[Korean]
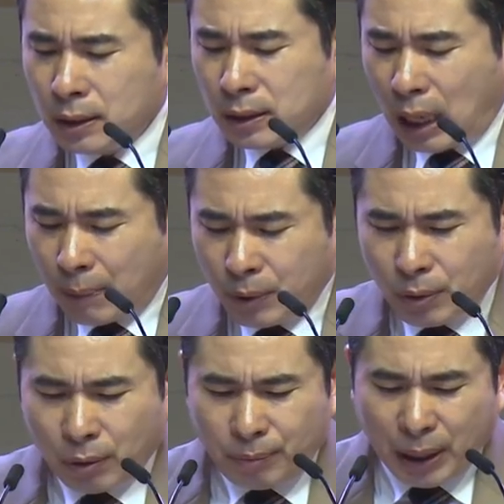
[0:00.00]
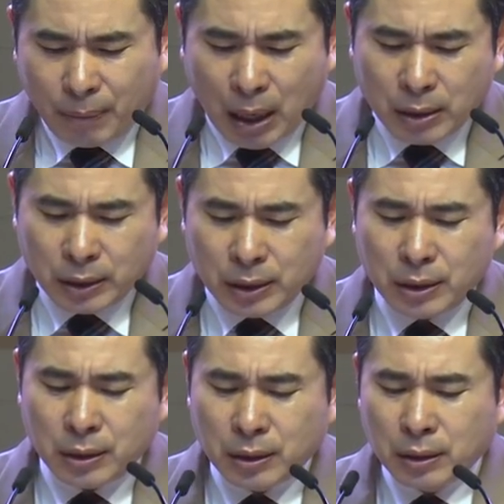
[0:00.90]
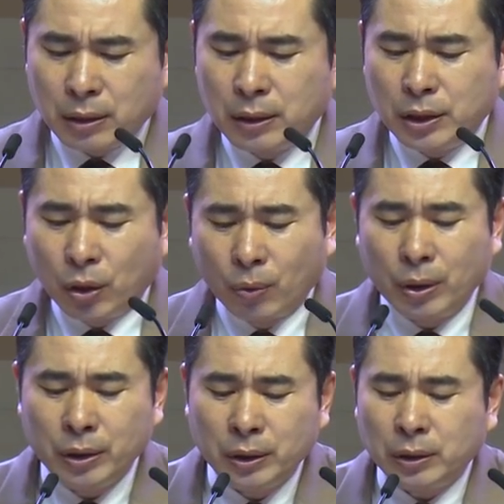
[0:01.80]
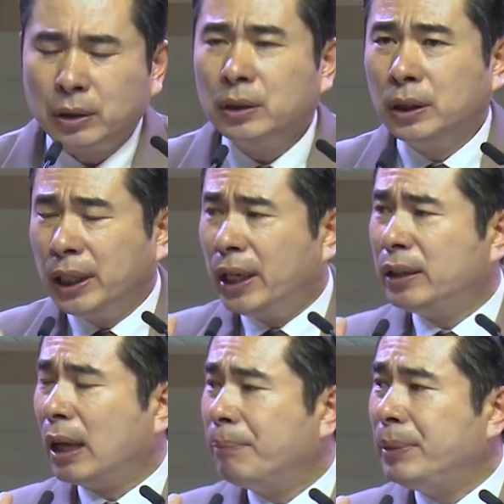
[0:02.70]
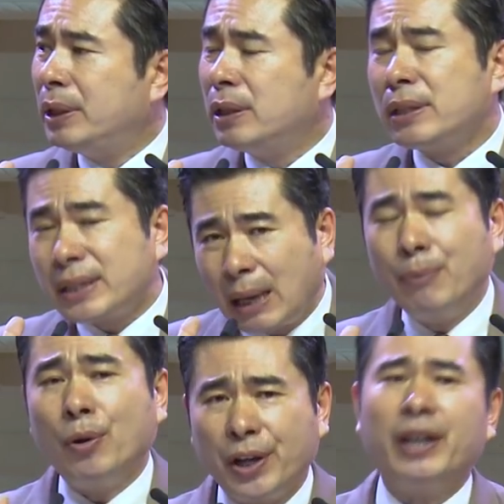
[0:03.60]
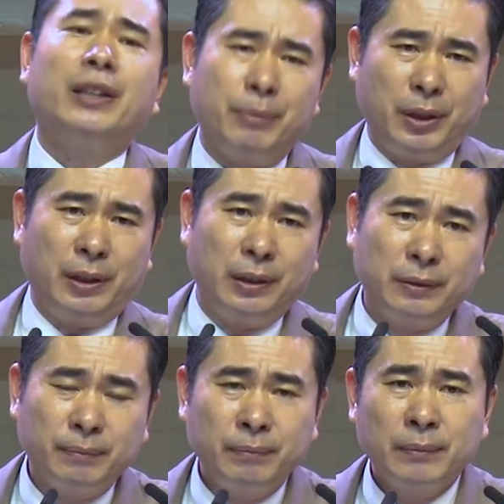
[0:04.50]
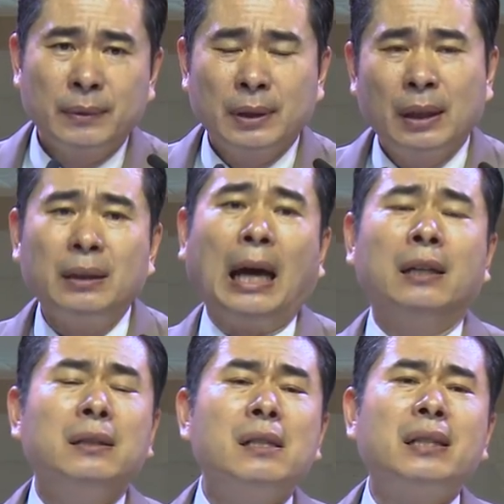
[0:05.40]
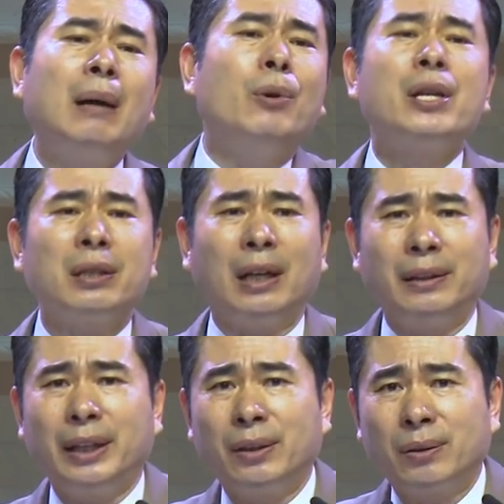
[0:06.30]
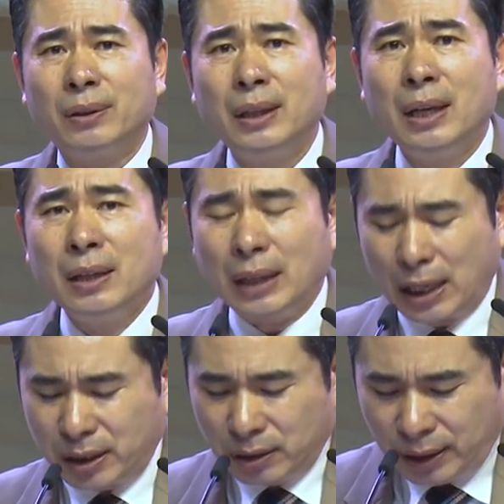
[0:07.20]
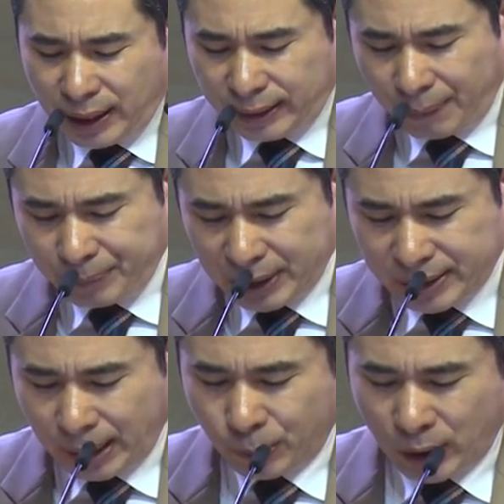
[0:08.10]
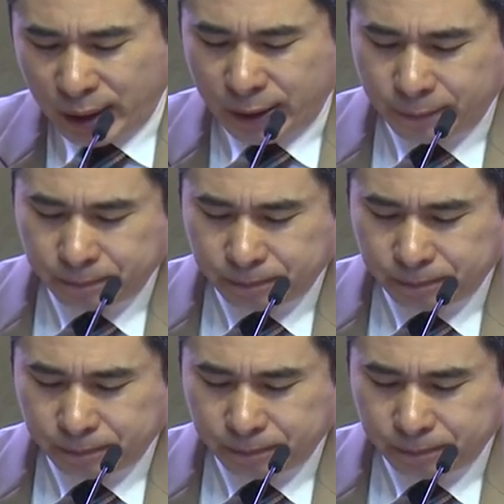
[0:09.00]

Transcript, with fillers: 감으로 메마른 영혼은 은혜의 담비를 사모해야 됩니다. 다른 걸 사모해서는 안 돼요. 다시 은혜의 담배를 사모하라.